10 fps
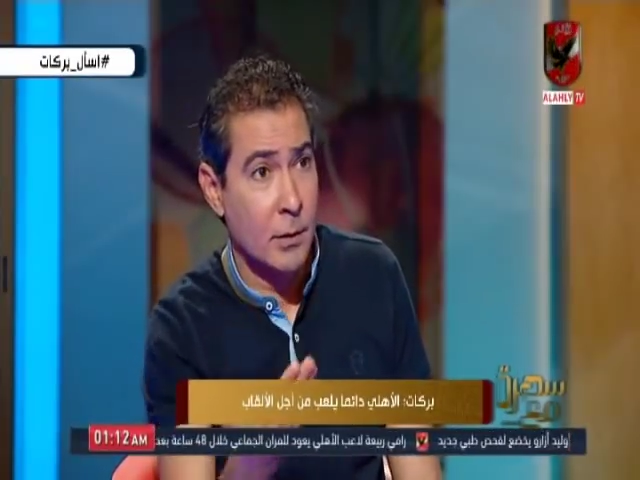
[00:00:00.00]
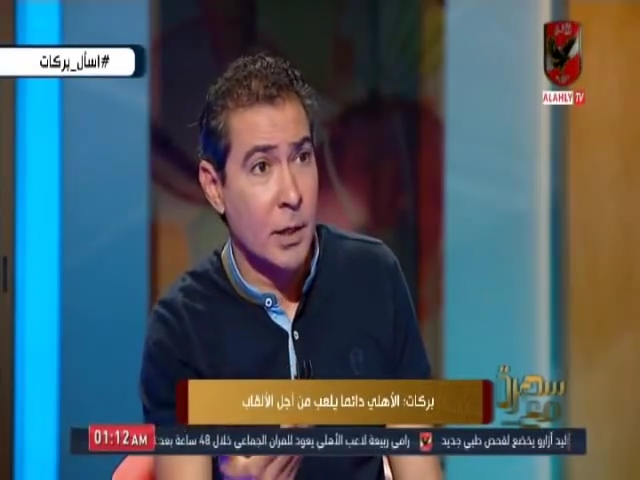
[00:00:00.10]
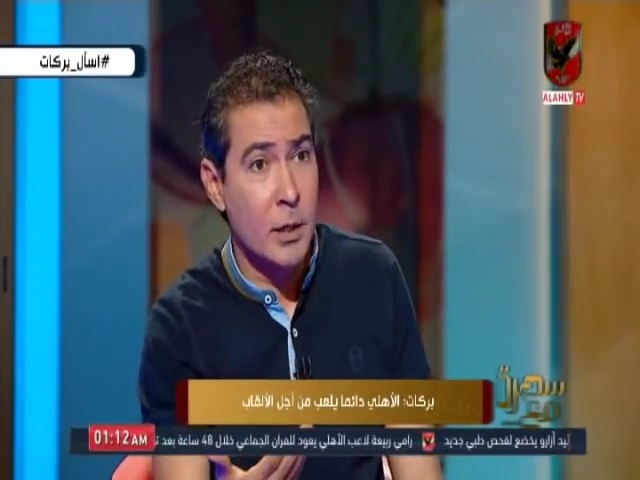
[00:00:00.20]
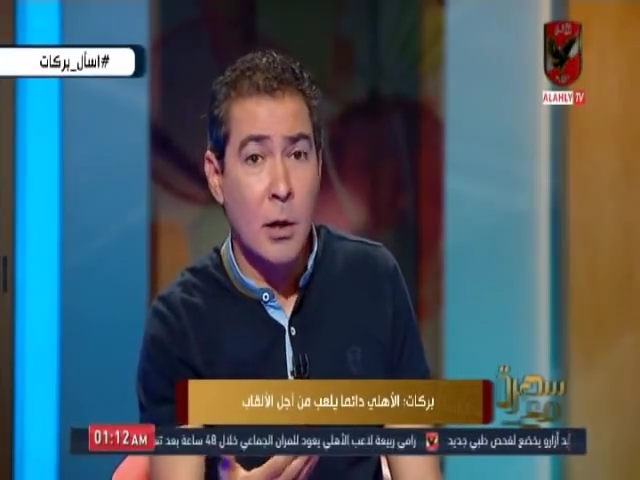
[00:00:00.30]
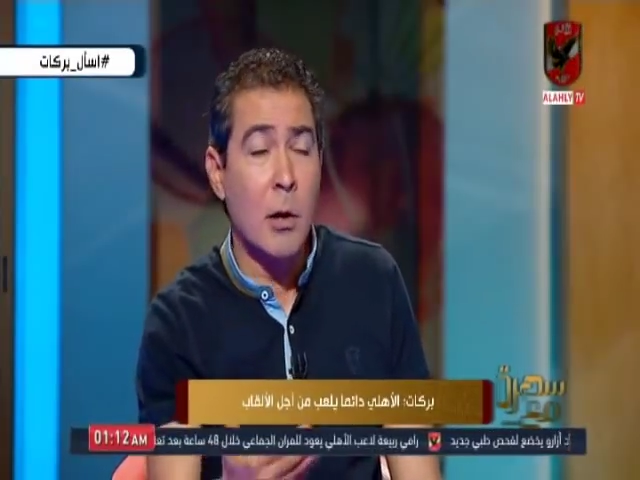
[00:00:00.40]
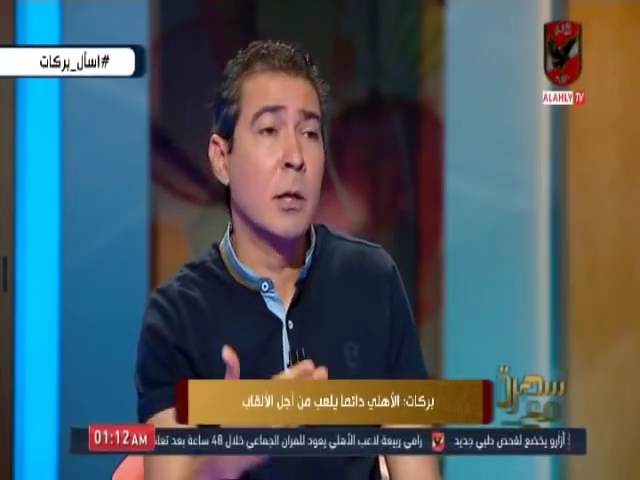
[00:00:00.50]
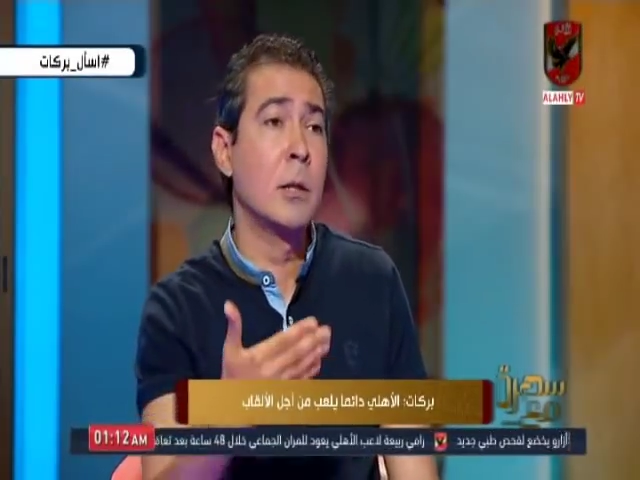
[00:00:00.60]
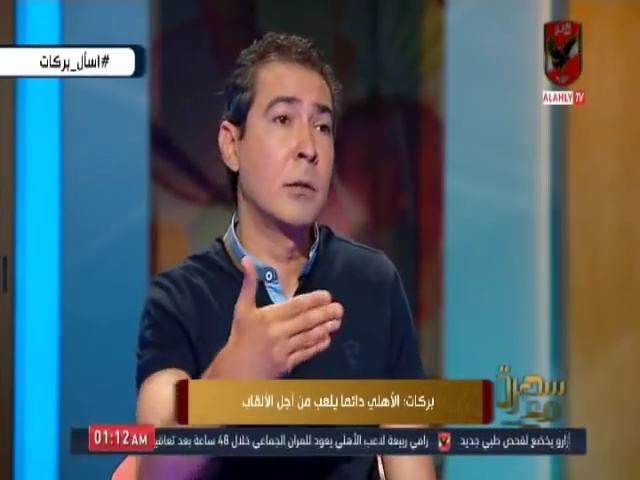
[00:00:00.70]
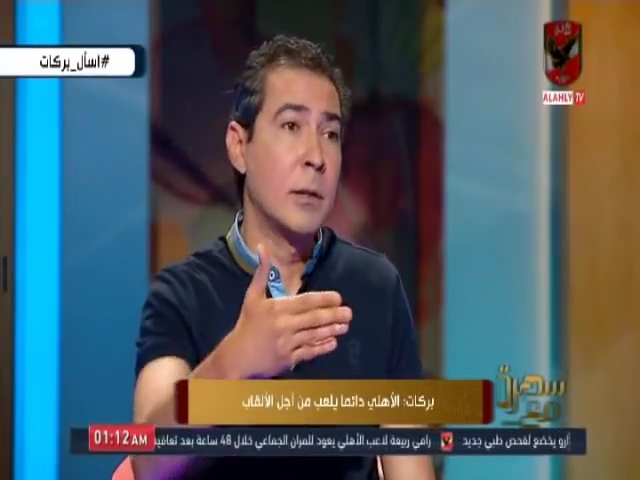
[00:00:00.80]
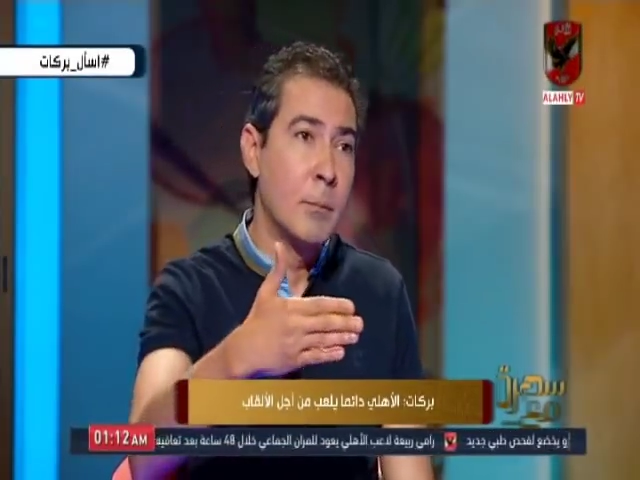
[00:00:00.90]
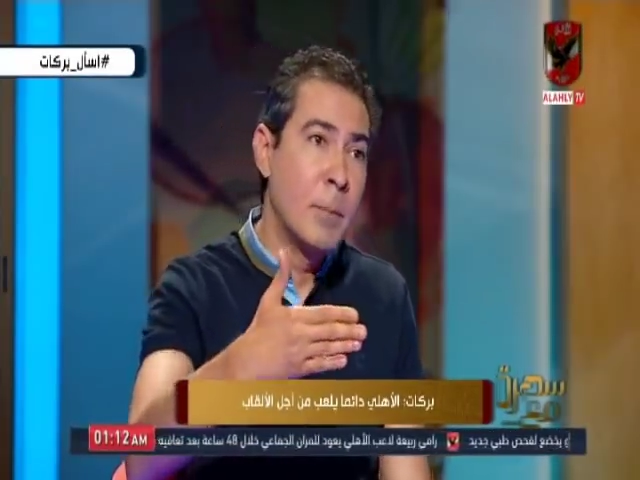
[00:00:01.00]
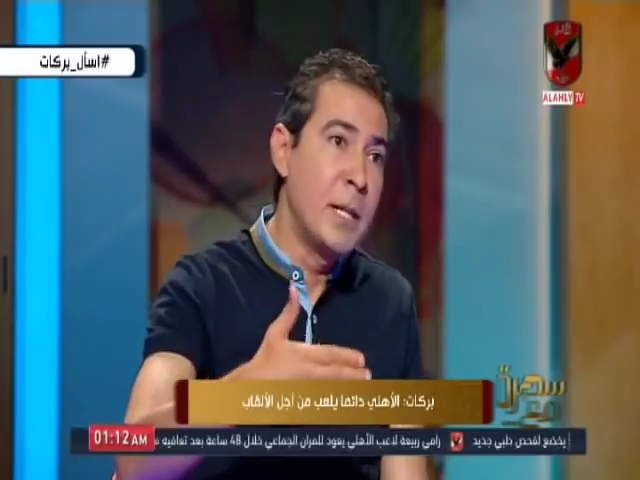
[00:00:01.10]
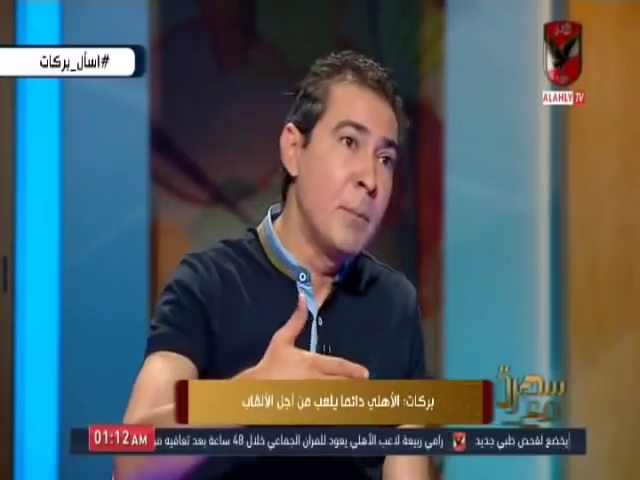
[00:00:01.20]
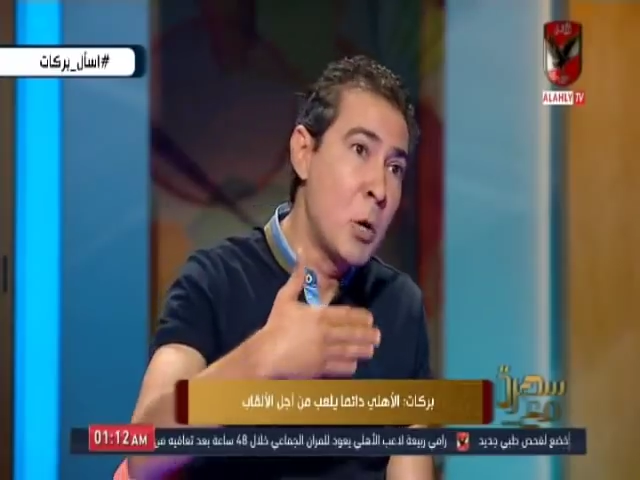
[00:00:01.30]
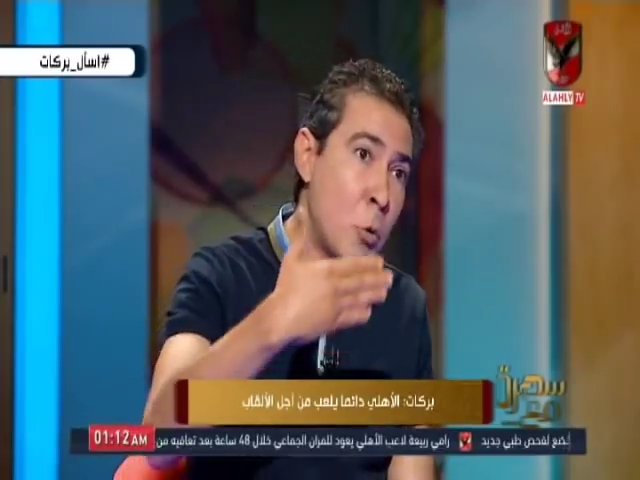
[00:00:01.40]
لان الغلط
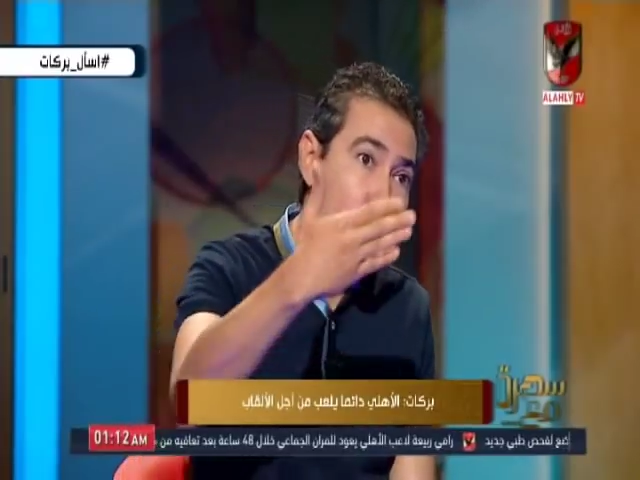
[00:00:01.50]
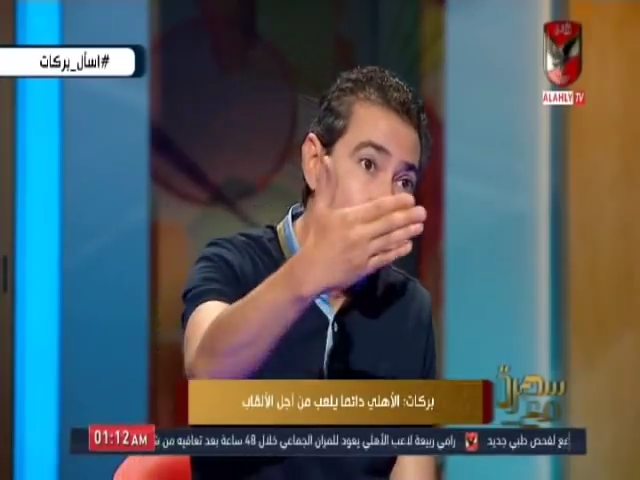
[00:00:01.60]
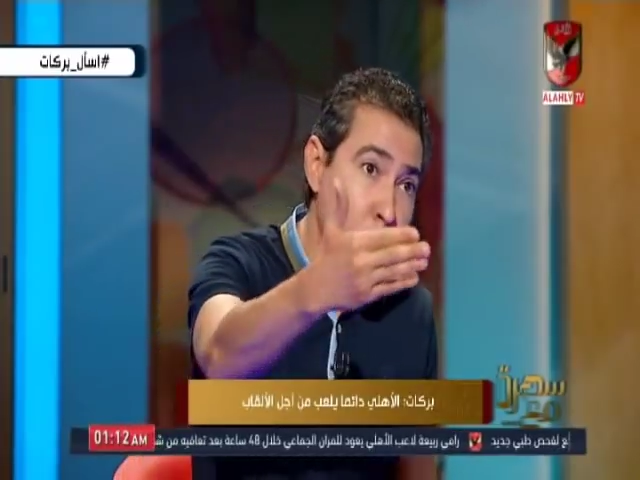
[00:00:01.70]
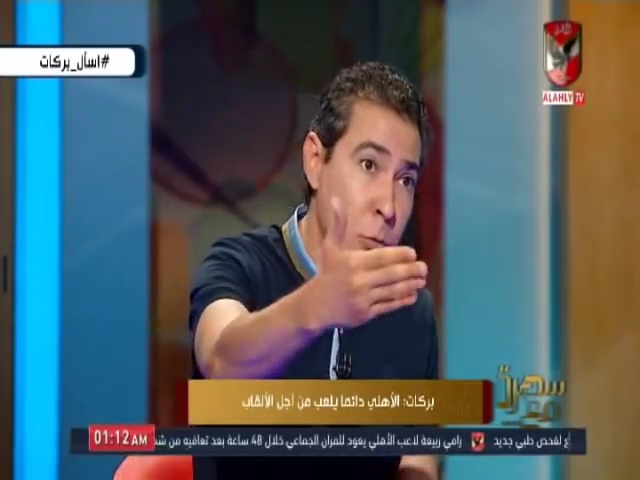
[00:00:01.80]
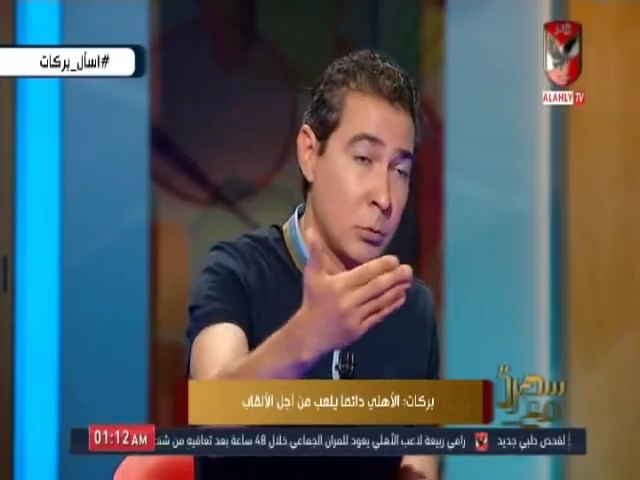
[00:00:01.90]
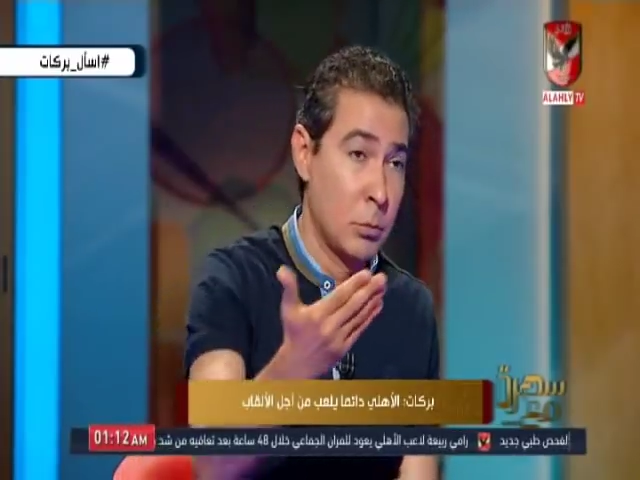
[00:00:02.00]
بادي منكم انتوا